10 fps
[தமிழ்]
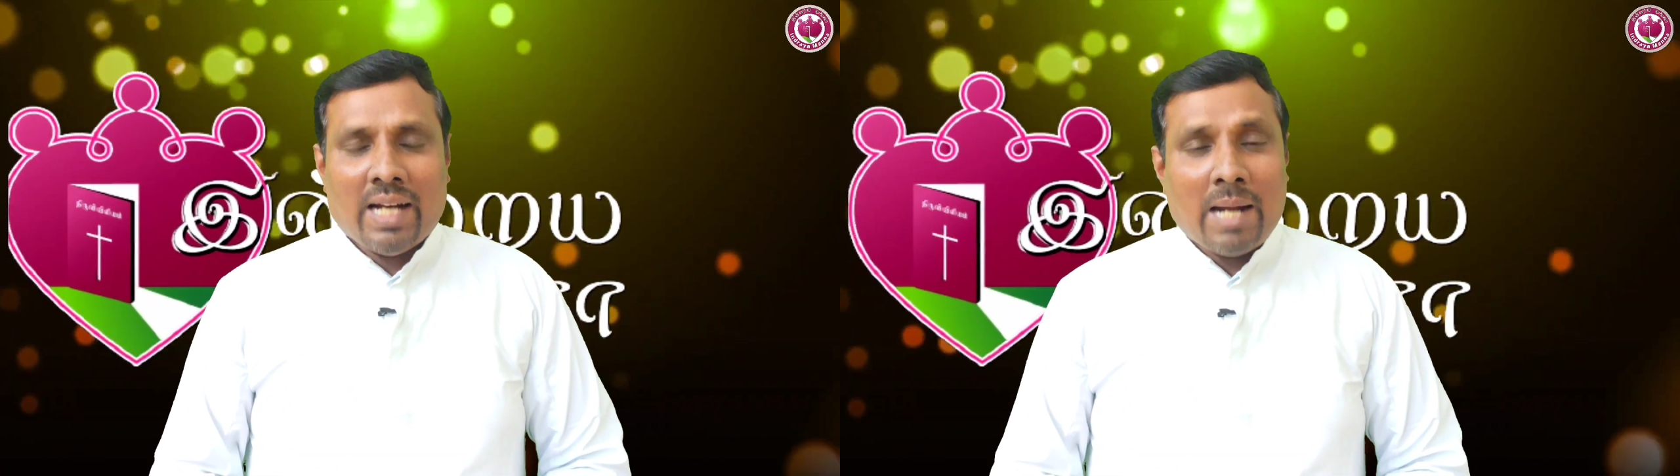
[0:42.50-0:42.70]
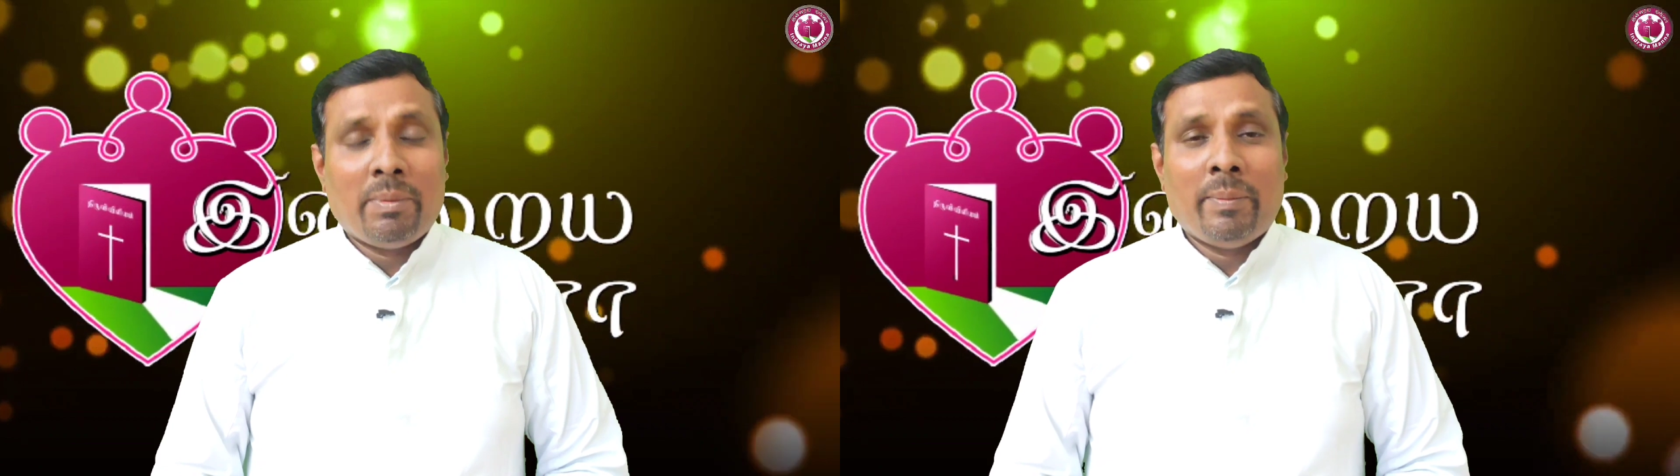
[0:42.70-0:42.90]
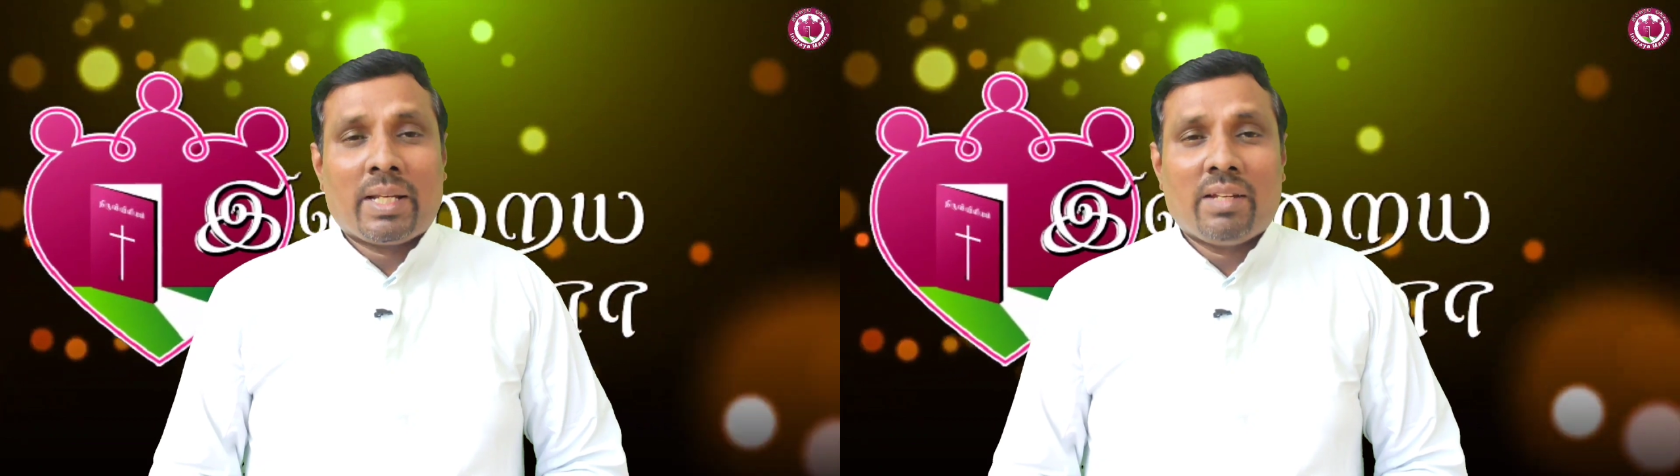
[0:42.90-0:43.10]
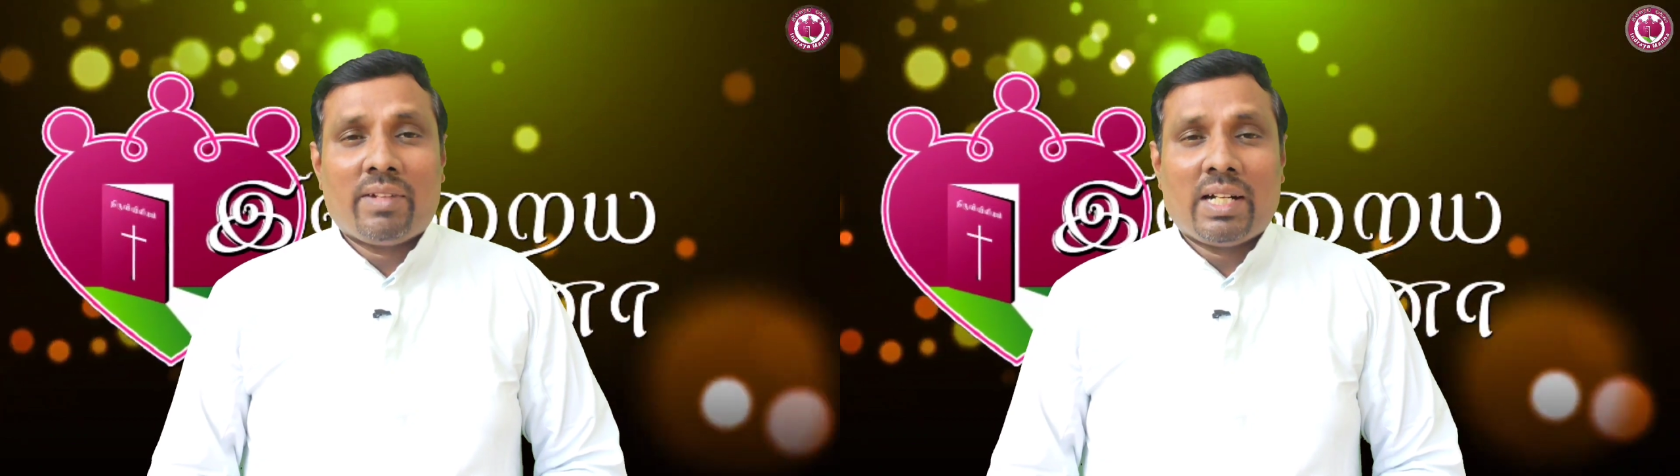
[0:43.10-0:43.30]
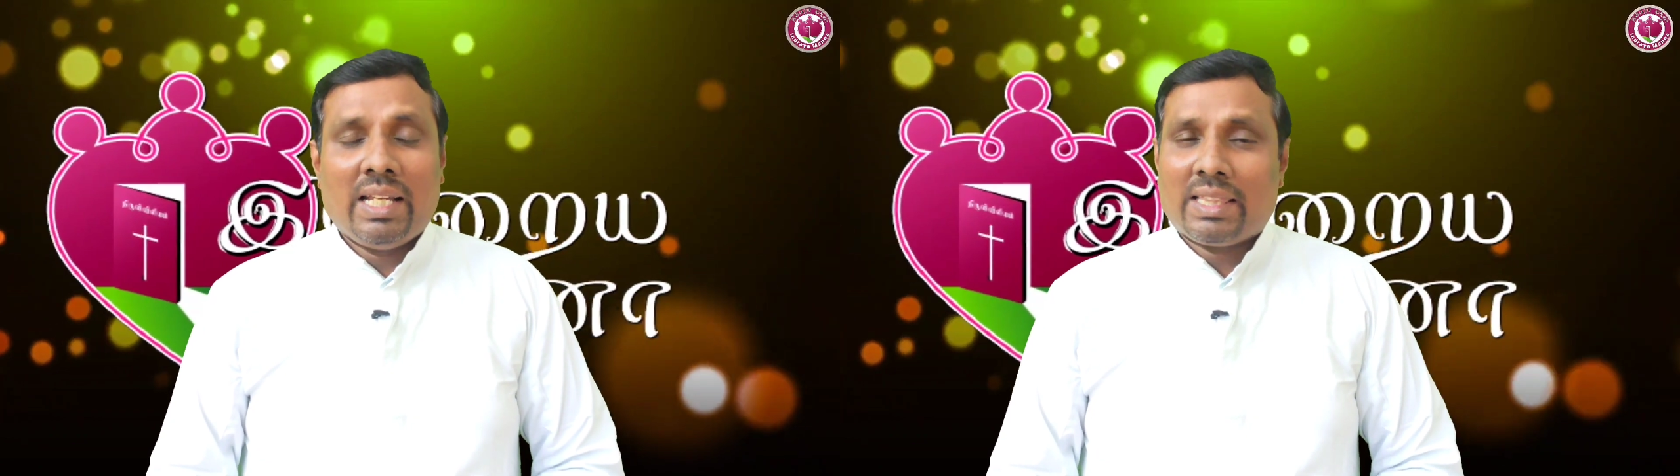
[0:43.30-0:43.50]

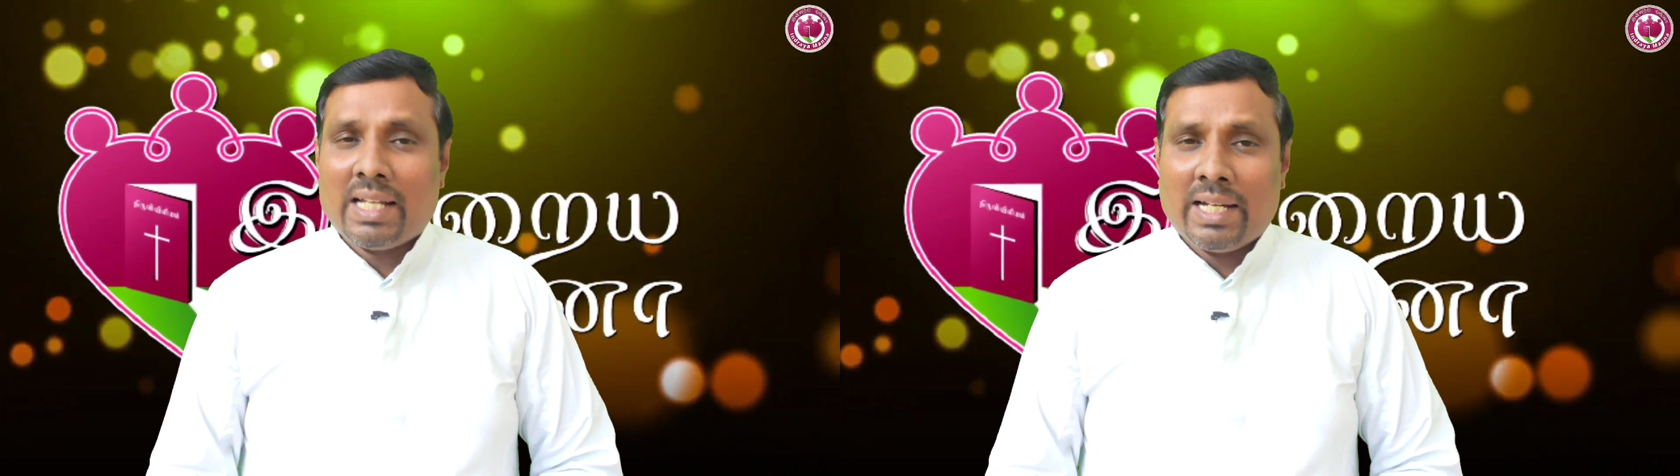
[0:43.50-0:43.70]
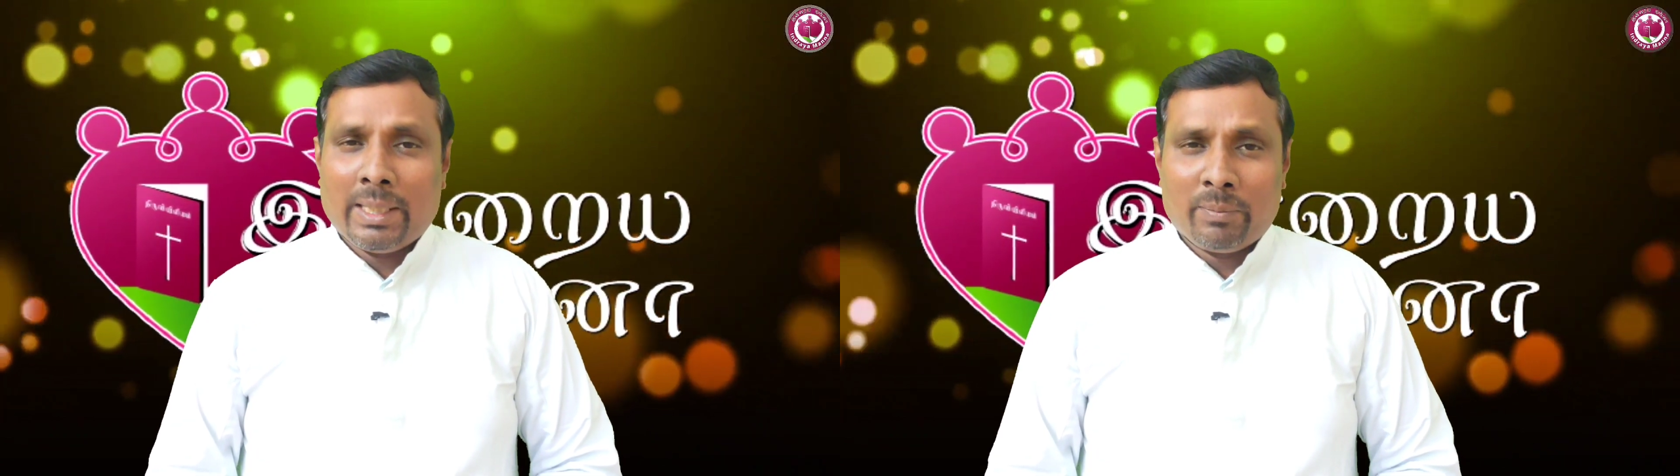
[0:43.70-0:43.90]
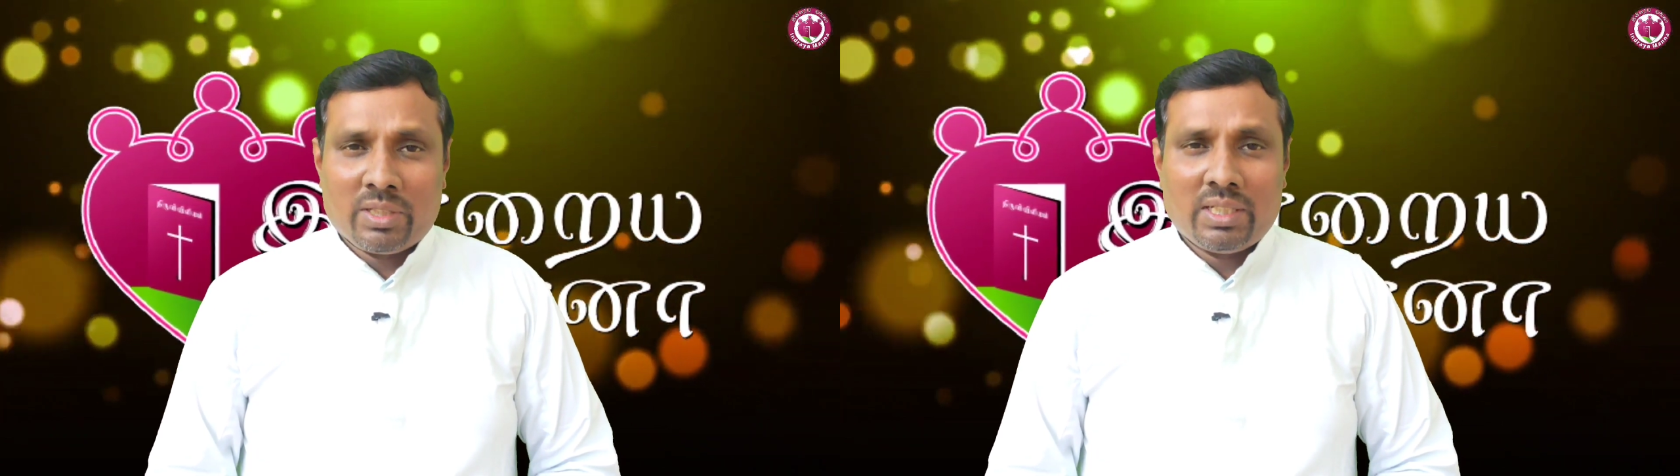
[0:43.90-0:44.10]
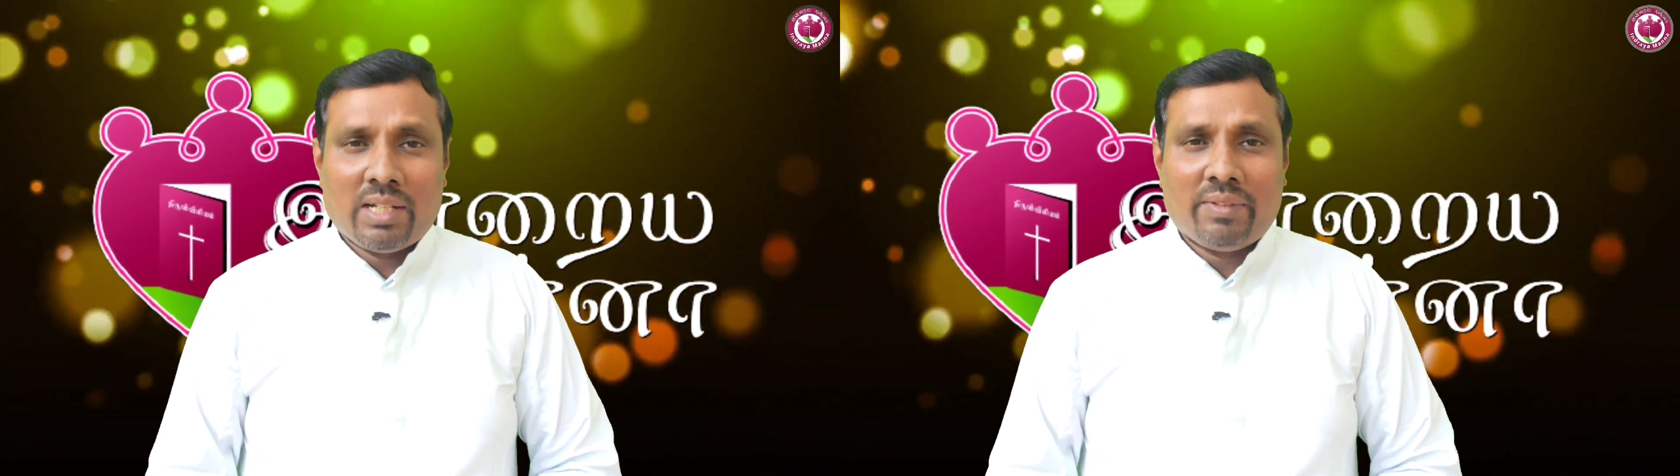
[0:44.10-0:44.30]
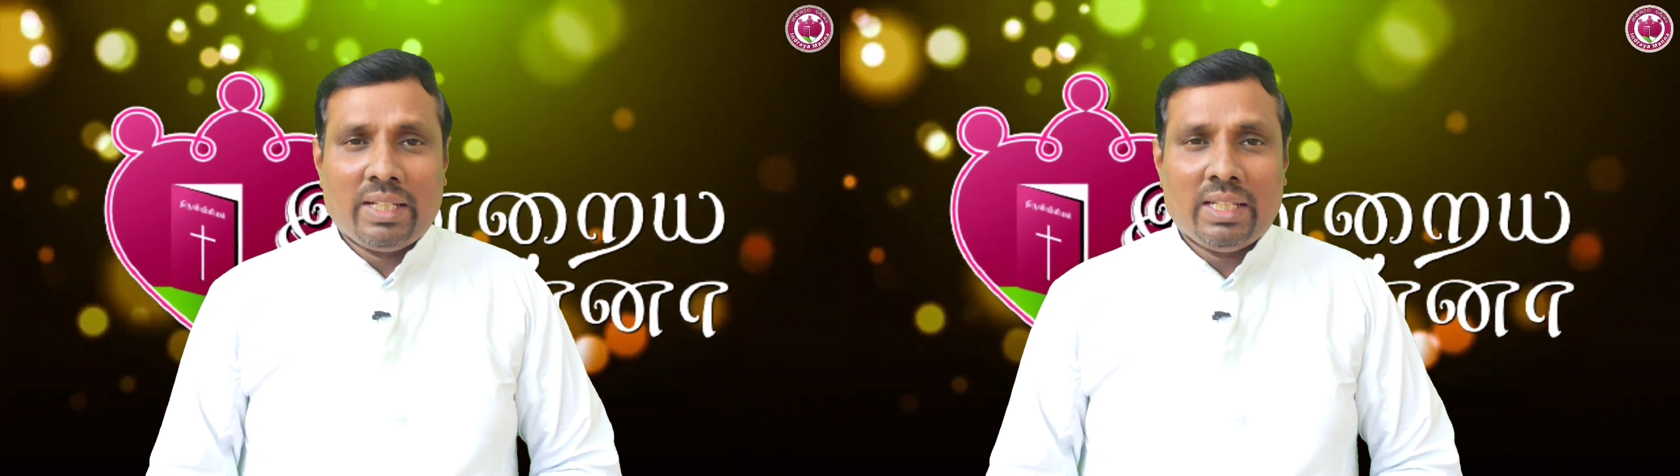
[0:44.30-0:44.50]
அன்புமிக்கவர்களே தாயாம் திரு
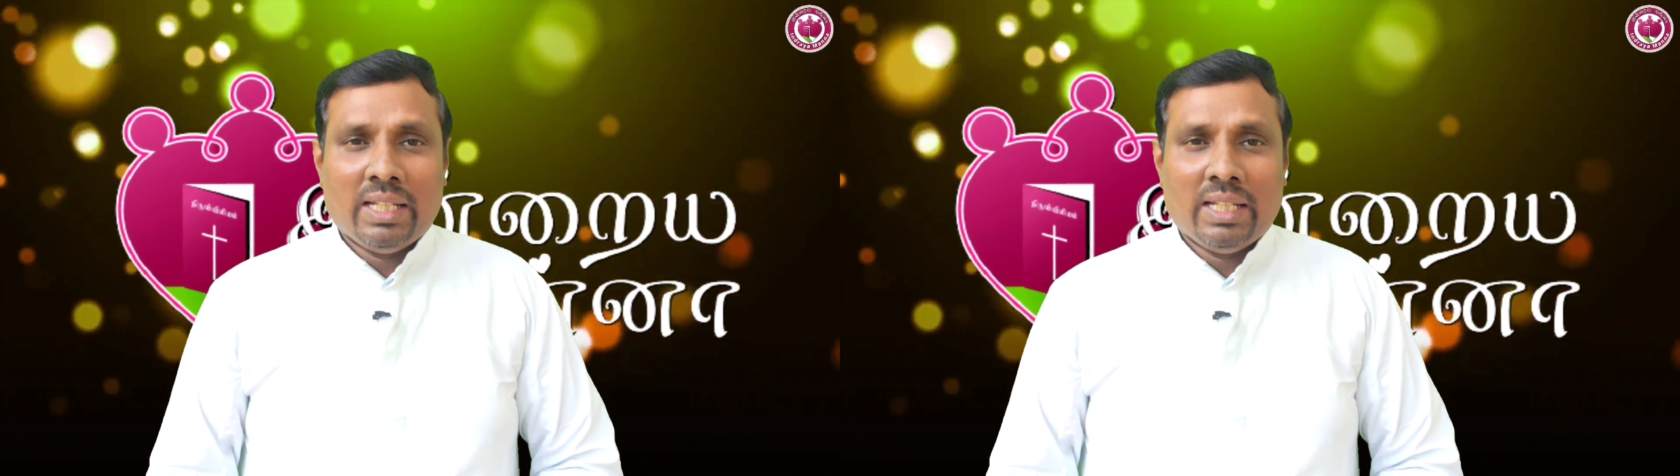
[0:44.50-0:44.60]
அவை